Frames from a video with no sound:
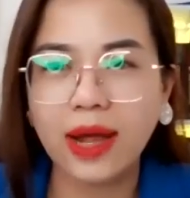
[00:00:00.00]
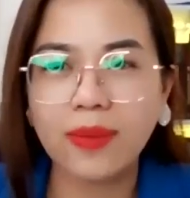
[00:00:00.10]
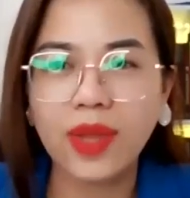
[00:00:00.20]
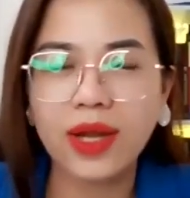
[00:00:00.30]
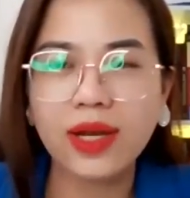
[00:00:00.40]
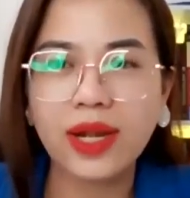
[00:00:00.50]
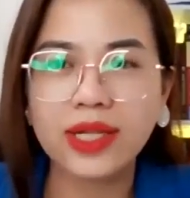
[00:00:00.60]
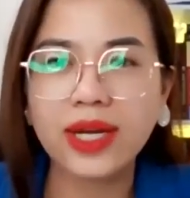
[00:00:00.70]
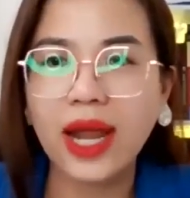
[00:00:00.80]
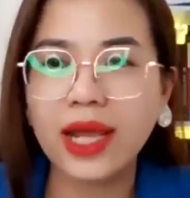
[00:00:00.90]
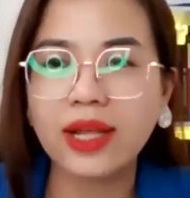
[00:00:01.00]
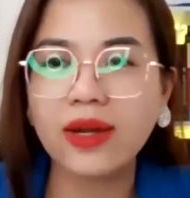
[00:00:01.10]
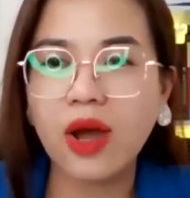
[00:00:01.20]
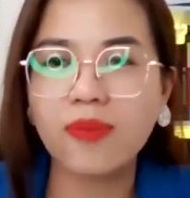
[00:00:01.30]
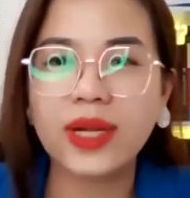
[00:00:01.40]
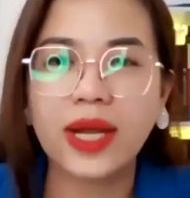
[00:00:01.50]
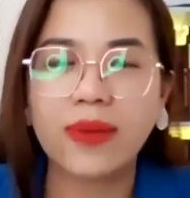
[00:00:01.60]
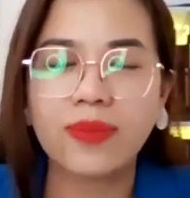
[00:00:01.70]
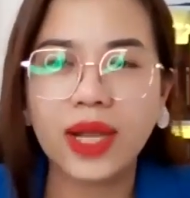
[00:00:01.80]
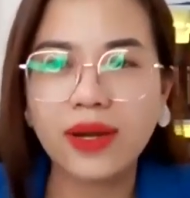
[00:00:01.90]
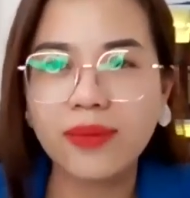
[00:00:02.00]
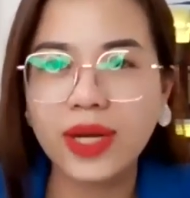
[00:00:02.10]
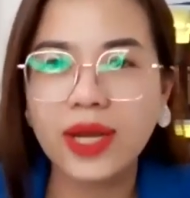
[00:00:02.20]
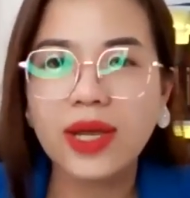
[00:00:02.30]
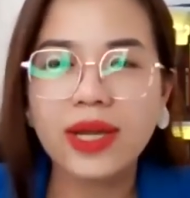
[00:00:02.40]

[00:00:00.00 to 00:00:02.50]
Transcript: cảm thấy là thế này thế nọ mình cảm thấy là mình